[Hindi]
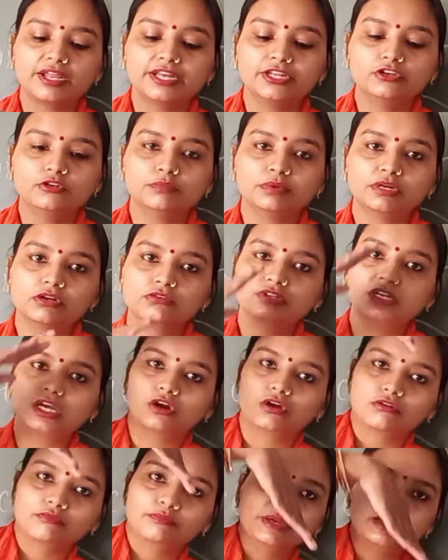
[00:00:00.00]
पानी ऊपर उठा
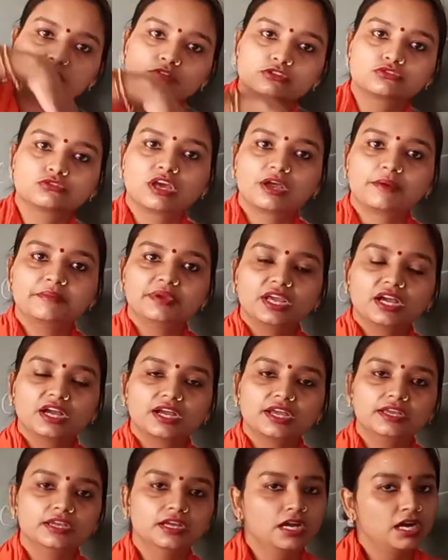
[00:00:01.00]
और फिर वो सुनामी आ
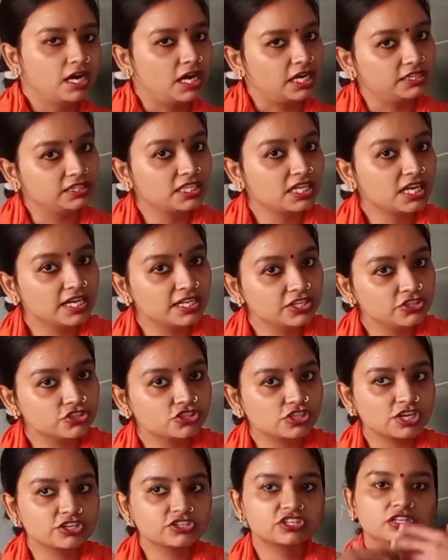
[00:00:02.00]
गई अंदर का
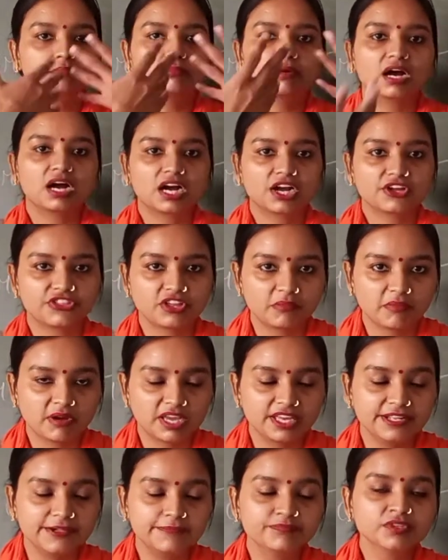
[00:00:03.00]
डिस्ट्रक्शन बाहर
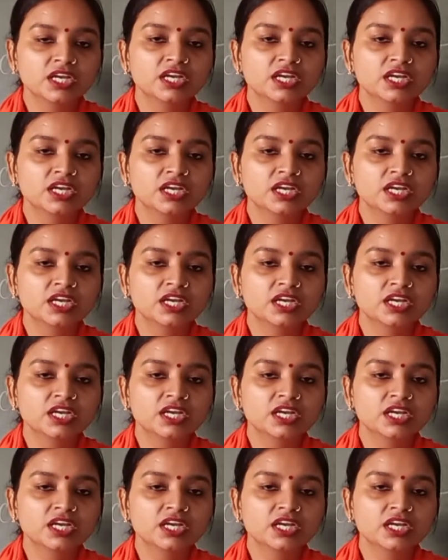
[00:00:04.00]
तबाही